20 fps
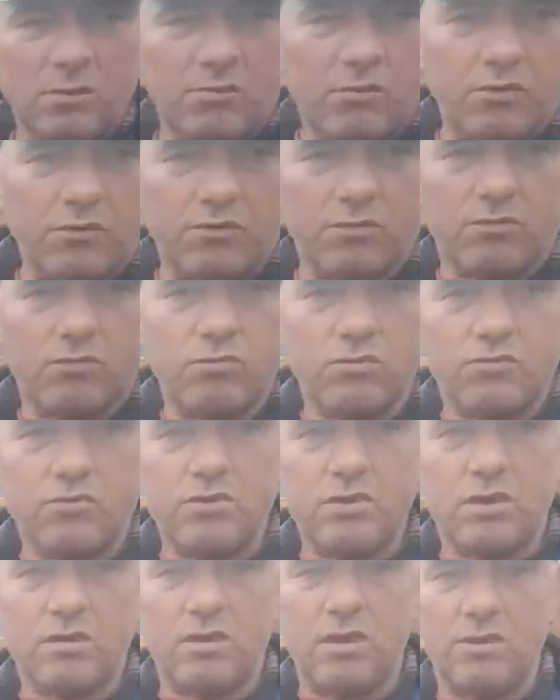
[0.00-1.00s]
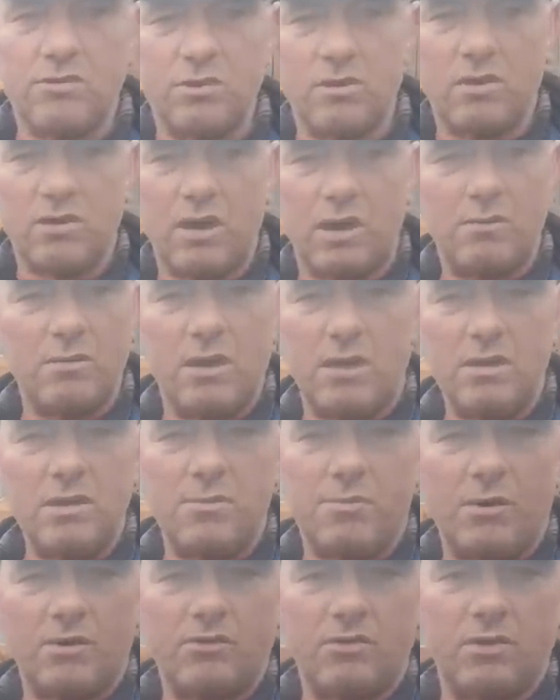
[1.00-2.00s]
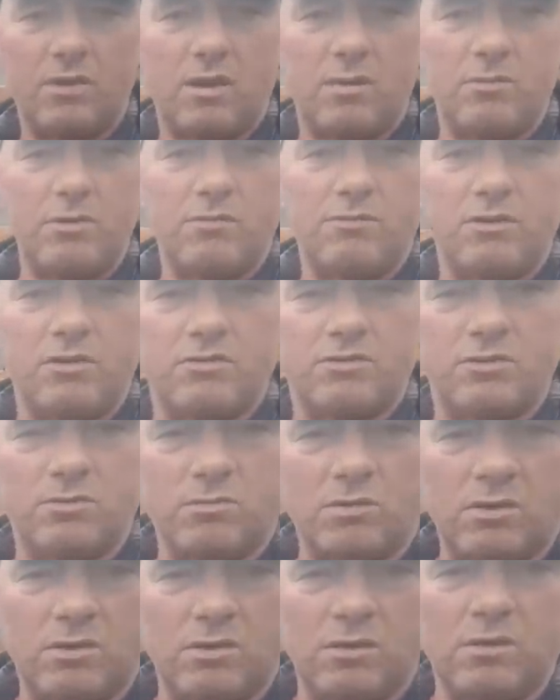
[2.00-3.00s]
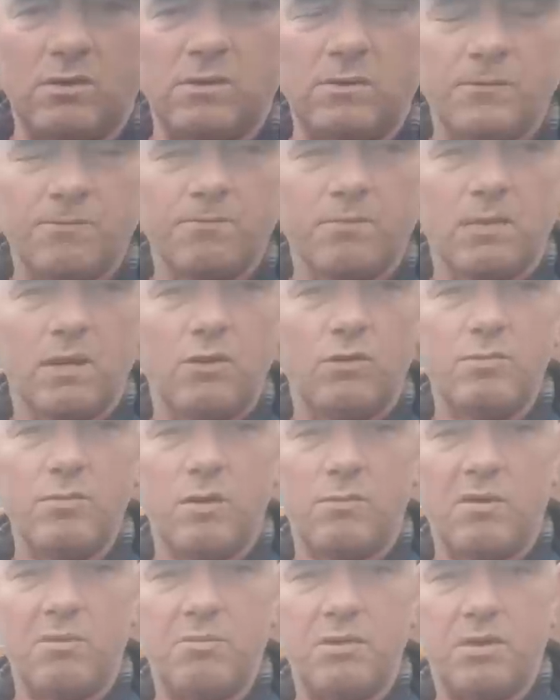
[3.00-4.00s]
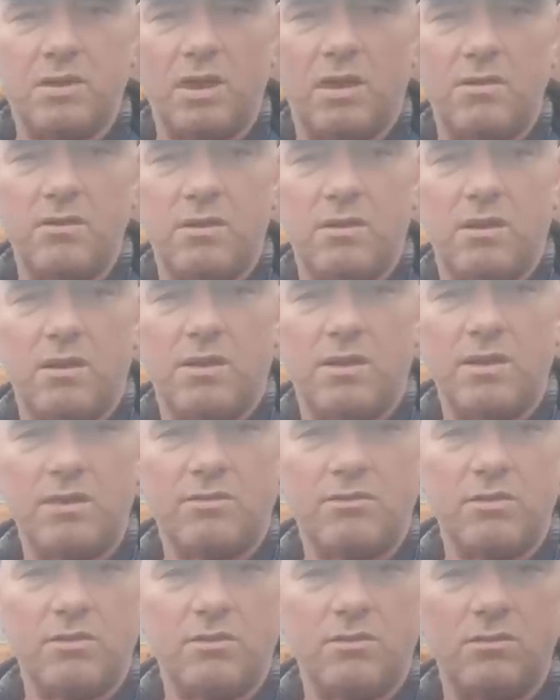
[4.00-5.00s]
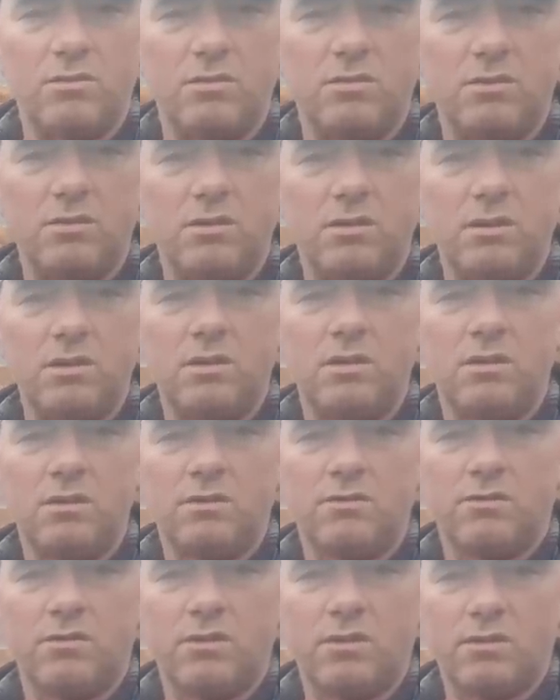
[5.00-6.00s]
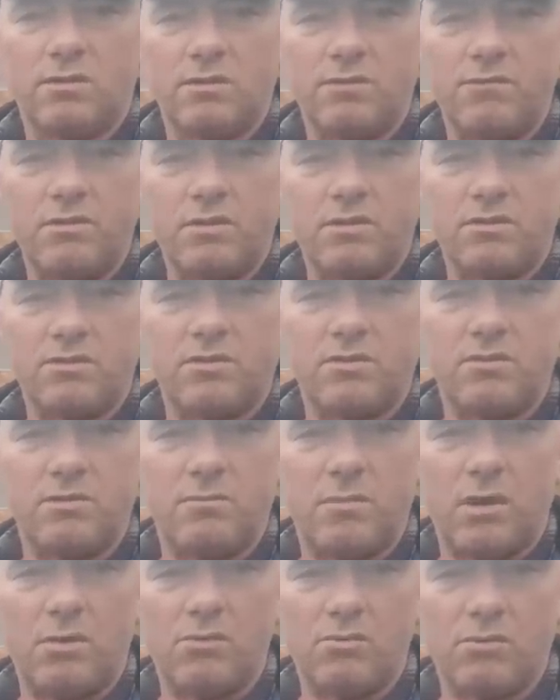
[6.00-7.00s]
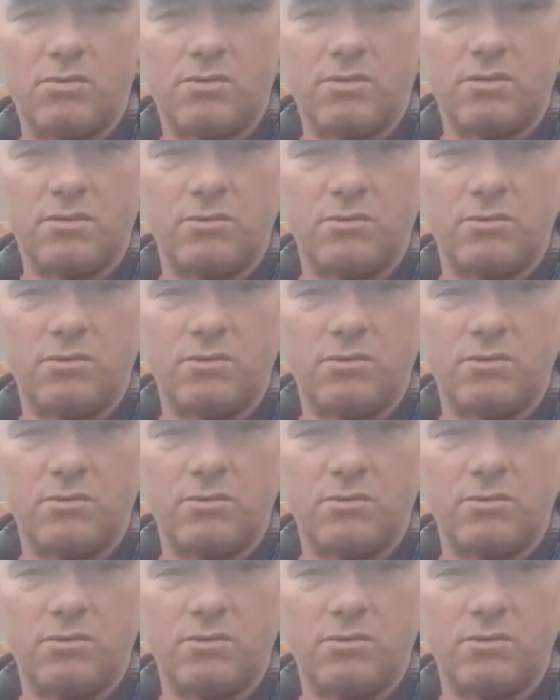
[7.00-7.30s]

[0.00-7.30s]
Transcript: 5% słonecznika, zależy go karmy. ja nie patrzę karmę, wieści mi. U mnie ma być tania, a resztę to jak widzę, że za mało, to sobie